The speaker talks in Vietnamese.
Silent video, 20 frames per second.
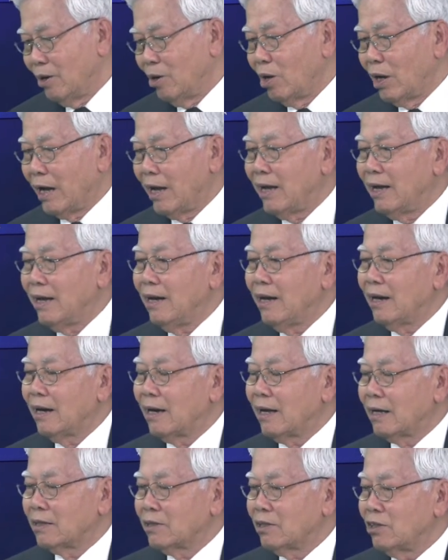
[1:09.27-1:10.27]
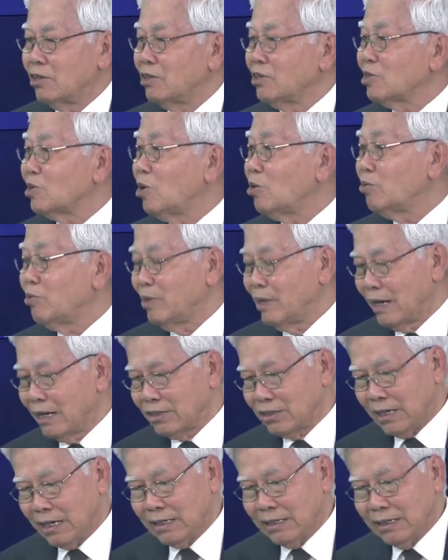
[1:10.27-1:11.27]
hay là thượng tôn da
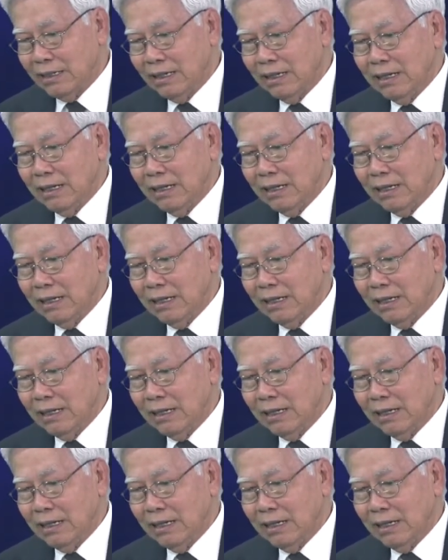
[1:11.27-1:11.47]
trắng